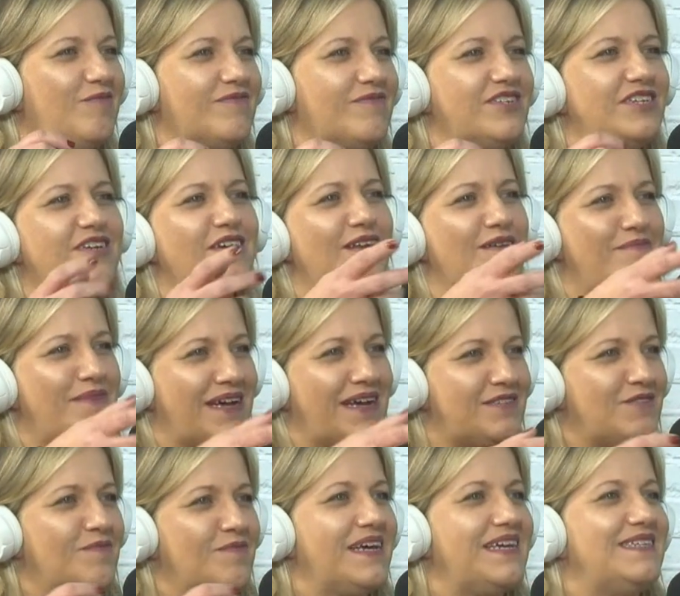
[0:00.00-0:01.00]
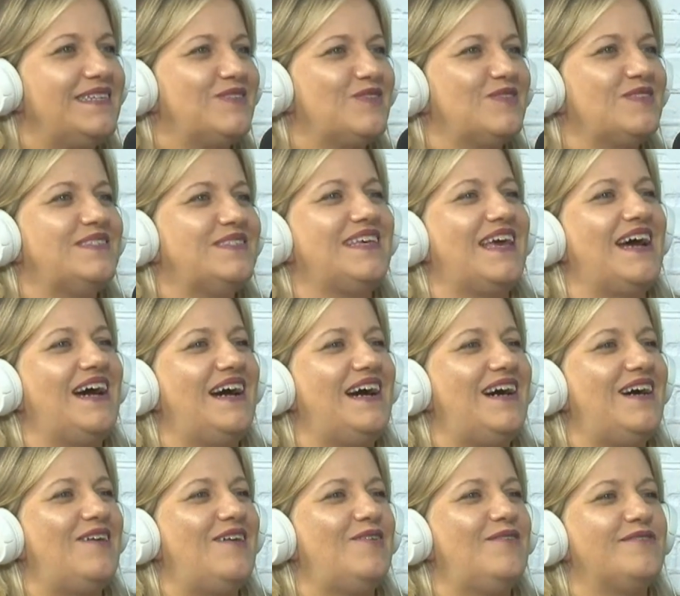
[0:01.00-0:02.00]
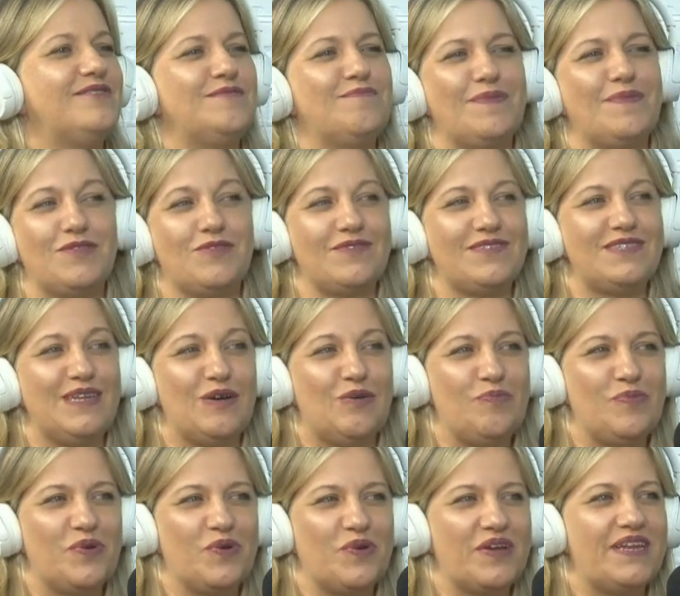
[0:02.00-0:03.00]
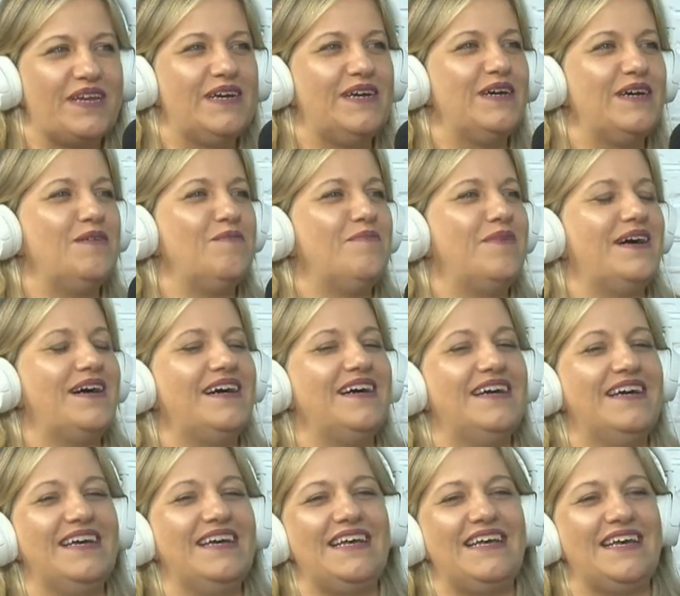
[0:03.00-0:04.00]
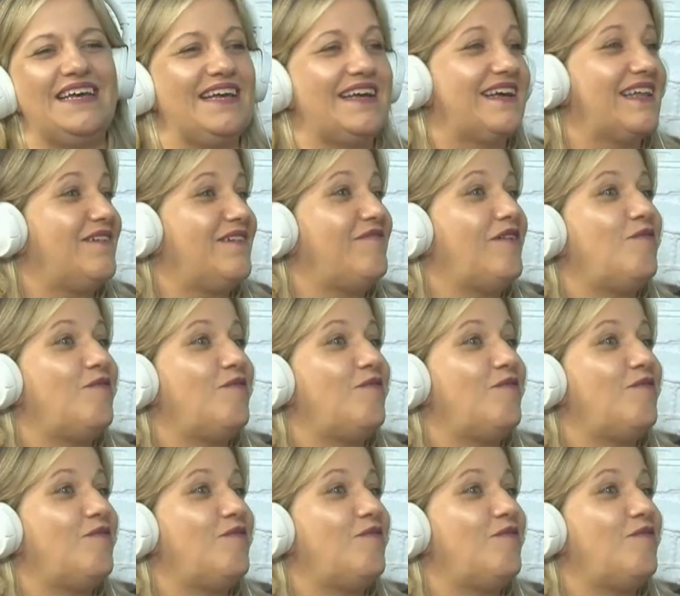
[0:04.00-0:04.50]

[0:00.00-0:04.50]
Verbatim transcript: dinheiro a mais numa rede social, patrocinar um programa, é, gravar um